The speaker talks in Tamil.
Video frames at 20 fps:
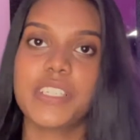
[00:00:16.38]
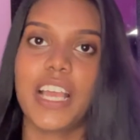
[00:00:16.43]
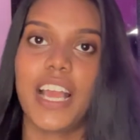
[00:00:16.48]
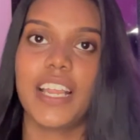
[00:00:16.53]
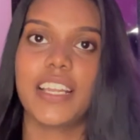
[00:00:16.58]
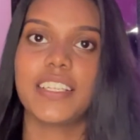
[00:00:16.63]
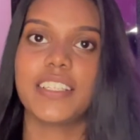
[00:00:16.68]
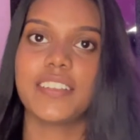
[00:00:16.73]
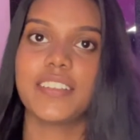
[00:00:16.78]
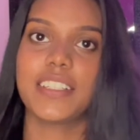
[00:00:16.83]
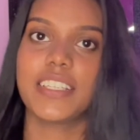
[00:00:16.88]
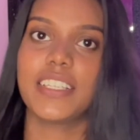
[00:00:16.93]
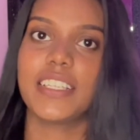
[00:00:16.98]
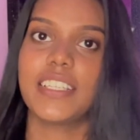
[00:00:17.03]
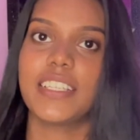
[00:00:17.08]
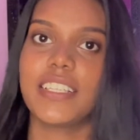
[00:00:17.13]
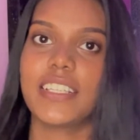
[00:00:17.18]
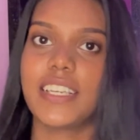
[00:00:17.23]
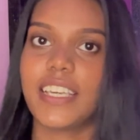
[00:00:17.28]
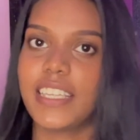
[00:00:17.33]
சேனல்
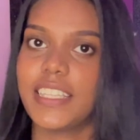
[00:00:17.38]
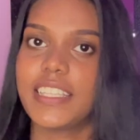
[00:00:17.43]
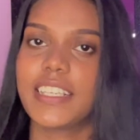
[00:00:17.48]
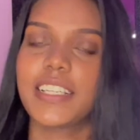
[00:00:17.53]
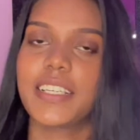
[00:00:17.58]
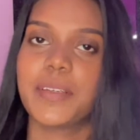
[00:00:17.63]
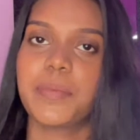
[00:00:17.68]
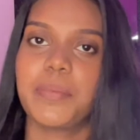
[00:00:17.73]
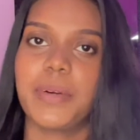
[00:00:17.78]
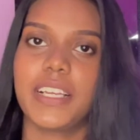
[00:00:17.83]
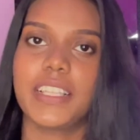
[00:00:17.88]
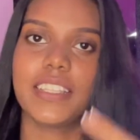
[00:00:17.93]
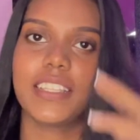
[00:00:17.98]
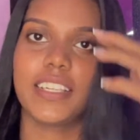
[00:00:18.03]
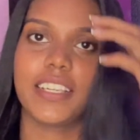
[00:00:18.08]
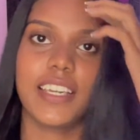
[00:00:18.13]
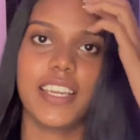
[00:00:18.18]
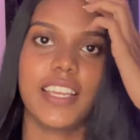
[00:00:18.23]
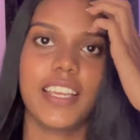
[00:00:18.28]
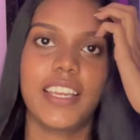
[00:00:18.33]
வந்துட்டு எதுக்குன்னு
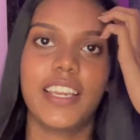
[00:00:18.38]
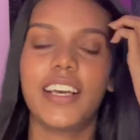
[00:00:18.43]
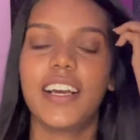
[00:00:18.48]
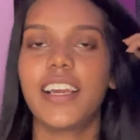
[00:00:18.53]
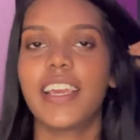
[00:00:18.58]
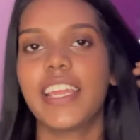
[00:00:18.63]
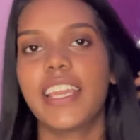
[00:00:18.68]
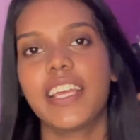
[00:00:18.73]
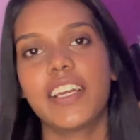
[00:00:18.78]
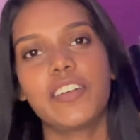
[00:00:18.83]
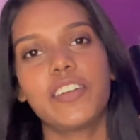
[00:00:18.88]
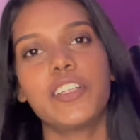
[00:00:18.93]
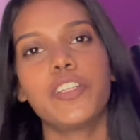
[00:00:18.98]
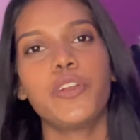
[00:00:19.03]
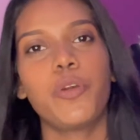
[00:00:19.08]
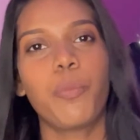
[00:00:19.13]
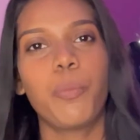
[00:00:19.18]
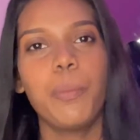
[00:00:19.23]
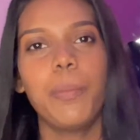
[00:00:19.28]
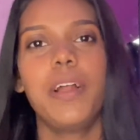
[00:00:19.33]
பார்த்துக்கிட்டிங்கன்னா எனக்கு
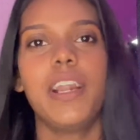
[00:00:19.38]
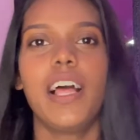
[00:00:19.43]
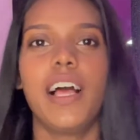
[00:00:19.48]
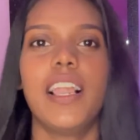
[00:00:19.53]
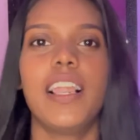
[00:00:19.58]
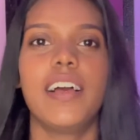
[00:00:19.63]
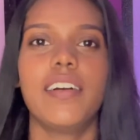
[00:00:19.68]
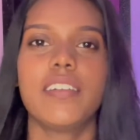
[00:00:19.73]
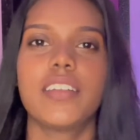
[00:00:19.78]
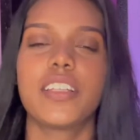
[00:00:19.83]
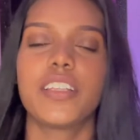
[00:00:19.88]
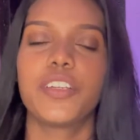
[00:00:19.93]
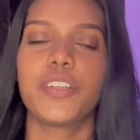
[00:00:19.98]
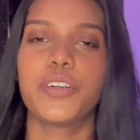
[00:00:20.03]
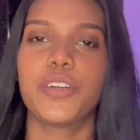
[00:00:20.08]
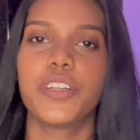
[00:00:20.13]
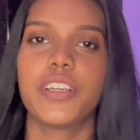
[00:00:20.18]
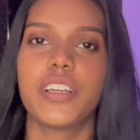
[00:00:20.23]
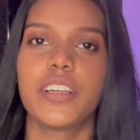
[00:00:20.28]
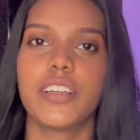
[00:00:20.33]
வந்து ரொம்ப நாளாக
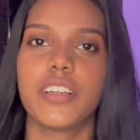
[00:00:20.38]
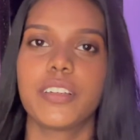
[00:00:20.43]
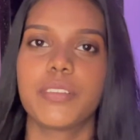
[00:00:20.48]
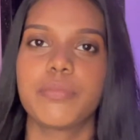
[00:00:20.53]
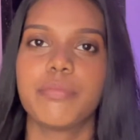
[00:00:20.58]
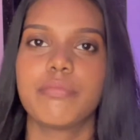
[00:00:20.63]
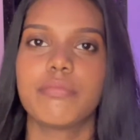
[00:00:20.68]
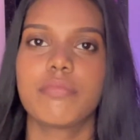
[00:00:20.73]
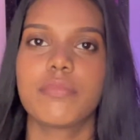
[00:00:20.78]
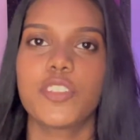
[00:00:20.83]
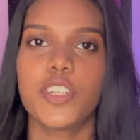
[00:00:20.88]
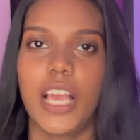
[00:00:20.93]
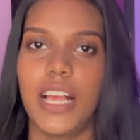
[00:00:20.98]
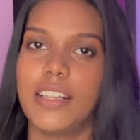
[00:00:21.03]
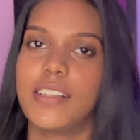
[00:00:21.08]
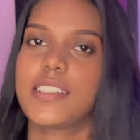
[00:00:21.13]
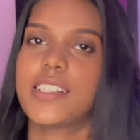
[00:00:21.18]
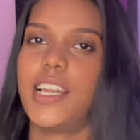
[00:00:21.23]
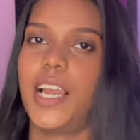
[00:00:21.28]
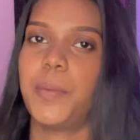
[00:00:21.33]
வந்துட்டு ஒரு
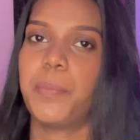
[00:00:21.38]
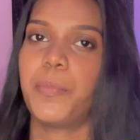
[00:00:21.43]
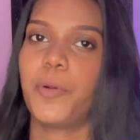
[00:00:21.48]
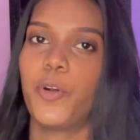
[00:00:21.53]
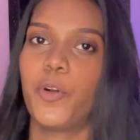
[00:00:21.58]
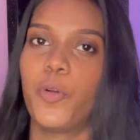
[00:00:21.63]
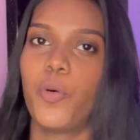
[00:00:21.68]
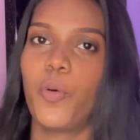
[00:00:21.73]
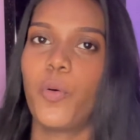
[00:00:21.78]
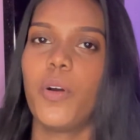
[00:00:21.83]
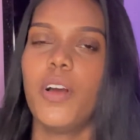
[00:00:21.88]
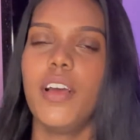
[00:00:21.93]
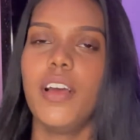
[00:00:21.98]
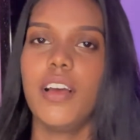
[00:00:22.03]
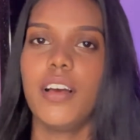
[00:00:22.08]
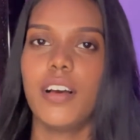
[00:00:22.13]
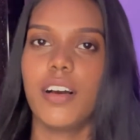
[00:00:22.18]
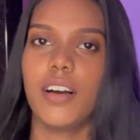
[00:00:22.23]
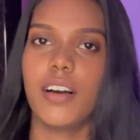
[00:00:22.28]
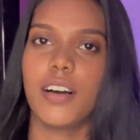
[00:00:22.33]
சேனல் ஸ்டார்ட் பண்ணும்
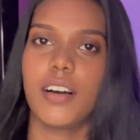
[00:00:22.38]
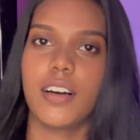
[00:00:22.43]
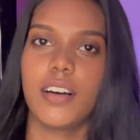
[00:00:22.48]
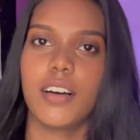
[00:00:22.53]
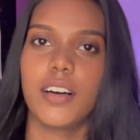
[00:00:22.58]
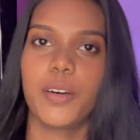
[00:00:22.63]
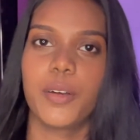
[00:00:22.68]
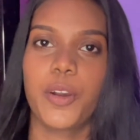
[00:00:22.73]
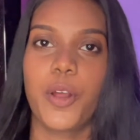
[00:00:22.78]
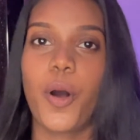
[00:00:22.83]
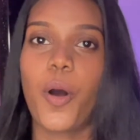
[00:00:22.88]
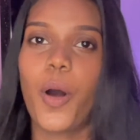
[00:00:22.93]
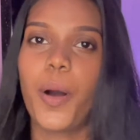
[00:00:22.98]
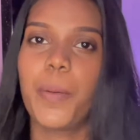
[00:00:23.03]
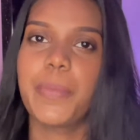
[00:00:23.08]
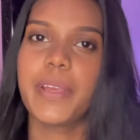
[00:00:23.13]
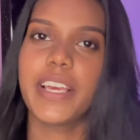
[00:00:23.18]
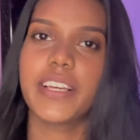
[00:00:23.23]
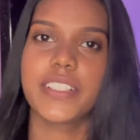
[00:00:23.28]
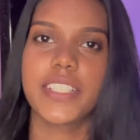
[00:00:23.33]
ஒரு
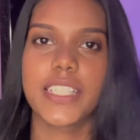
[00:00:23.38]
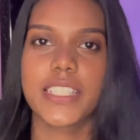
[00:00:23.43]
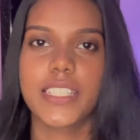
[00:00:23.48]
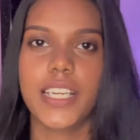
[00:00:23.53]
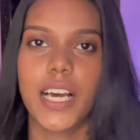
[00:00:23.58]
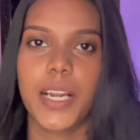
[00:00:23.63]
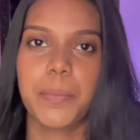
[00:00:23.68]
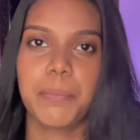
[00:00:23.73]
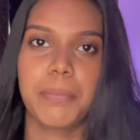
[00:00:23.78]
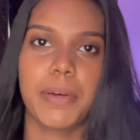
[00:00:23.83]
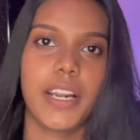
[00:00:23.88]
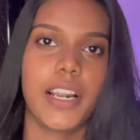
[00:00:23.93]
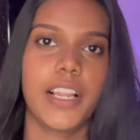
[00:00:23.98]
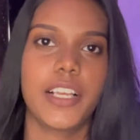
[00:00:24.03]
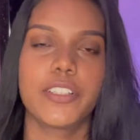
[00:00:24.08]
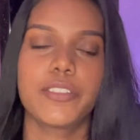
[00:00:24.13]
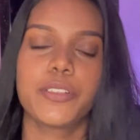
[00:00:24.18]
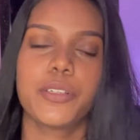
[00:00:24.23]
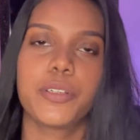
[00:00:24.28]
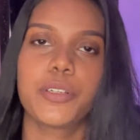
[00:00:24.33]
ஹாபியாக வந்து ஸ்டார்ட்
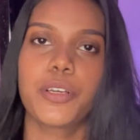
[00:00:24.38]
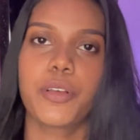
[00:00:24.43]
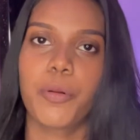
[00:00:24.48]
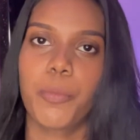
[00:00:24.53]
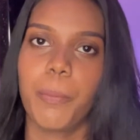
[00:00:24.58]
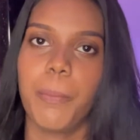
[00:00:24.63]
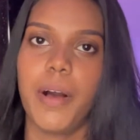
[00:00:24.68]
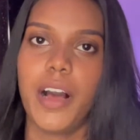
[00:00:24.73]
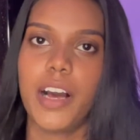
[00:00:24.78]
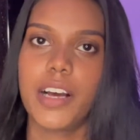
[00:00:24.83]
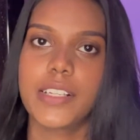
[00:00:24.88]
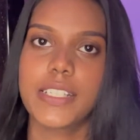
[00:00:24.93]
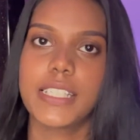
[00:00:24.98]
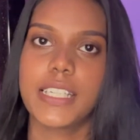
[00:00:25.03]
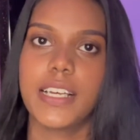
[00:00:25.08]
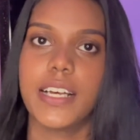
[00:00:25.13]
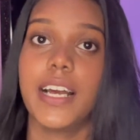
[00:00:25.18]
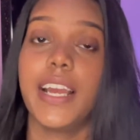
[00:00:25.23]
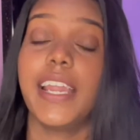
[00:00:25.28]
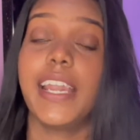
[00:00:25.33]
பண்ணலான்னு சொல்லிட்டு ரொம்ப
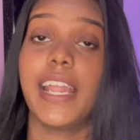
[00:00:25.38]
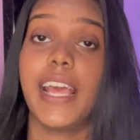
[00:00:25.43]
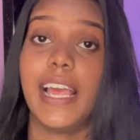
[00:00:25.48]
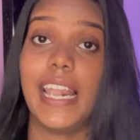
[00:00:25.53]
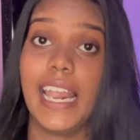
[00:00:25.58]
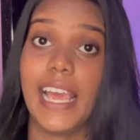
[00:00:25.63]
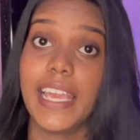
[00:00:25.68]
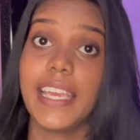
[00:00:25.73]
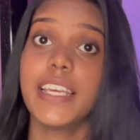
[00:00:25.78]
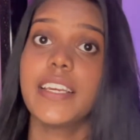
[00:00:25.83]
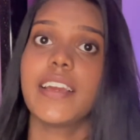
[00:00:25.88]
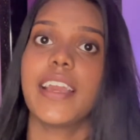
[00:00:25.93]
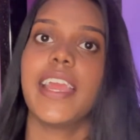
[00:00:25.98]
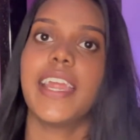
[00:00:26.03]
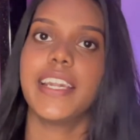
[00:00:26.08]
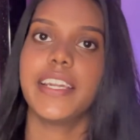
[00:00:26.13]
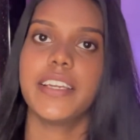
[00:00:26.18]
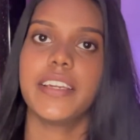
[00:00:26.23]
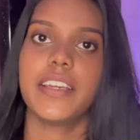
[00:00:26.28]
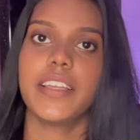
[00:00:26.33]
ஆசை அண்ட் ஐ லைக்
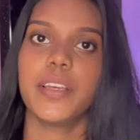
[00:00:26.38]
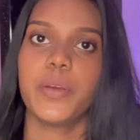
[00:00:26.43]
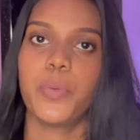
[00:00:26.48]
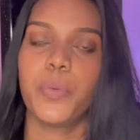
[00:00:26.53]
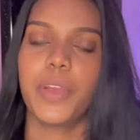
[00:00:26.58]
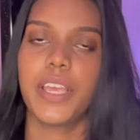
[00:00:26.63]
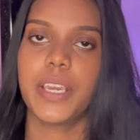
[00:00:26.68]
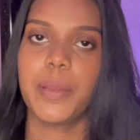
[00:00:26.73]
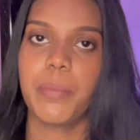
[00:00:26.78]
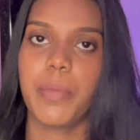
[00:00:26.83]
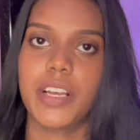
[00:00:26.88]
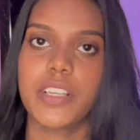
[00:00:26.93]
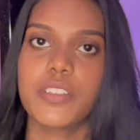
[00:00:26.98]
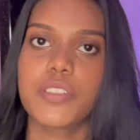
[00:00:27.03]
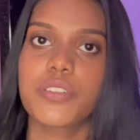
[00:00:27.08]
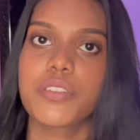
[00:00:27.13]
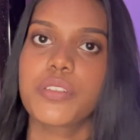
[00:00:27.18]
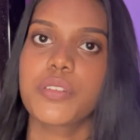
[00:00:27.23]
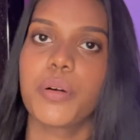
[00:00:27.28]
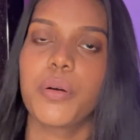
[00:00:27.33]
எடிட்டிங் வெரி
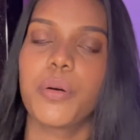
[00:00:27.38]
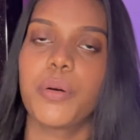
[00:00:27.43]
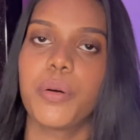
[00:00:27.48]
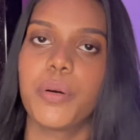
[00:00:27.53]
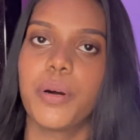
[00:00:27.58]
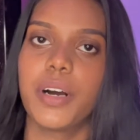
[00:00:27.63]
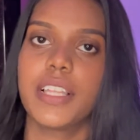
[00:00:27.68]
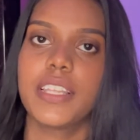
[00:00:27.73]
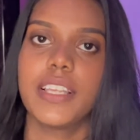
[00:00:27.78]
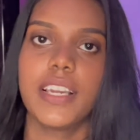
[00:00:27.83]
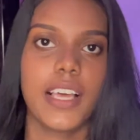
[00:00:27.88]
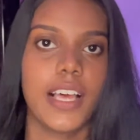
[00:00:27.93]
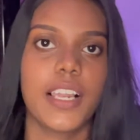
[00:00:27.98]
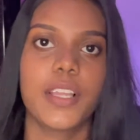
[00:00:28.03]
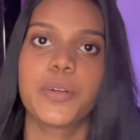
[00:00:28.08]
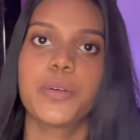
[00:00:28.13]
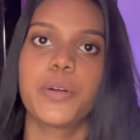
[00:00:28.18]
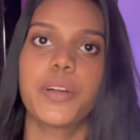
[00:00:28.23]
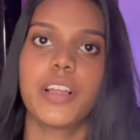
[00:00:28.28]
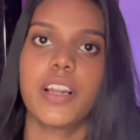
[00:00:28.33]
மச் ஸோ
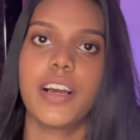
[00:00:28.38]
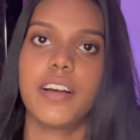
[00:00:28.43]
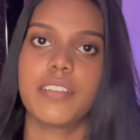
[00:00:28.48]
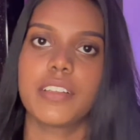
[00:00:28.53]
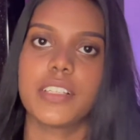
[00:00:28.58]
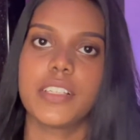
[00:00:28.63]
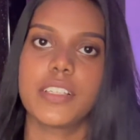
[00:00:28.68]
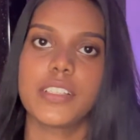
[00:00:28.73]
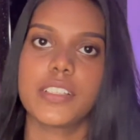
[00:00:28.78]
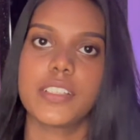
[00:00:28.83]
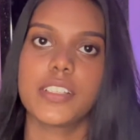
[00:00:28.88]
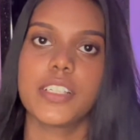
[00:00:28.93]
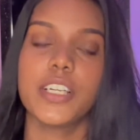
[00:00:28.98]
அதனால் கூட நான் வந்துட்டு